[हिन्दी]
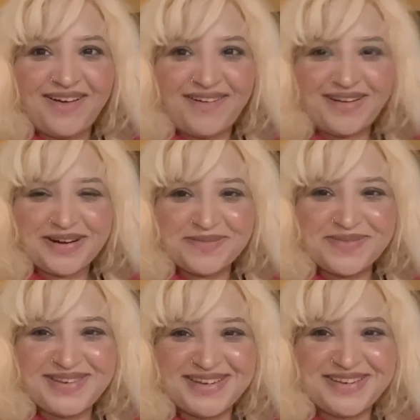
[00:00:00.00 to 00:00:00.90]
और
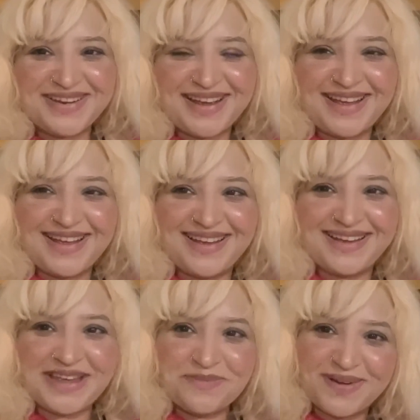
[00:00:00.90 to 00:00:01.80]
मुझे जो है
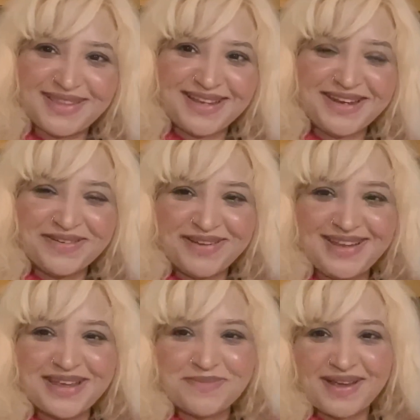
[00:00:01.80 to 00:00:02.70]
हिम्मत ही नहीं हुई
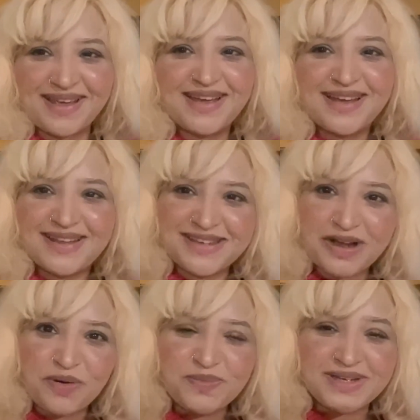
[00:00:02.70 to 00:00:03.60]
कि मैं
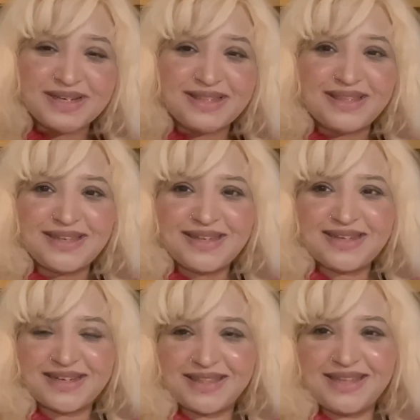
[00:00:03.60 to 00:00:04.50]
जाऊँ मुझे इतनी
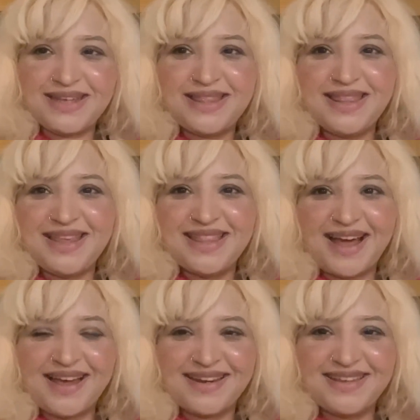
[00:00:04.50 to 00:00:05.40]
शदीद नींद
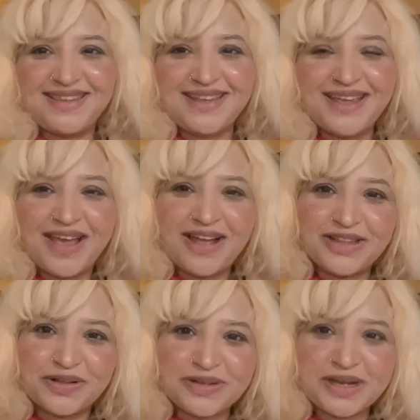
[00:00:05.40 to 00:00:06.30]
आ रही थी
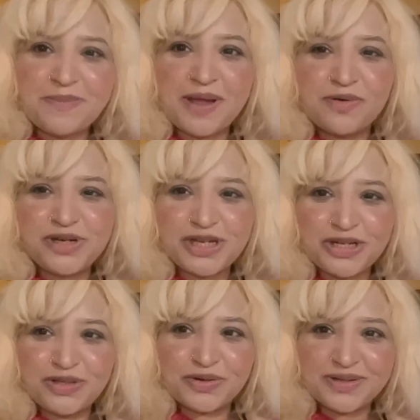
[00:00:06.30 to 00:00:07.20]
तो जब मैं
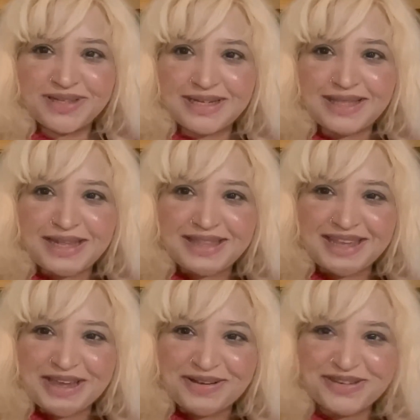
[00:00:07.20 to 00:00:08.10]
उठी तो इतनी
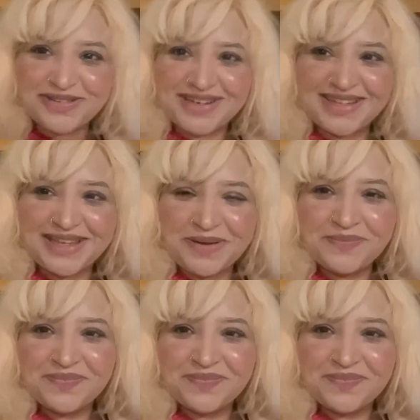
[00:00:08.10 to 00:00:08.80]
देर हो चुकी थी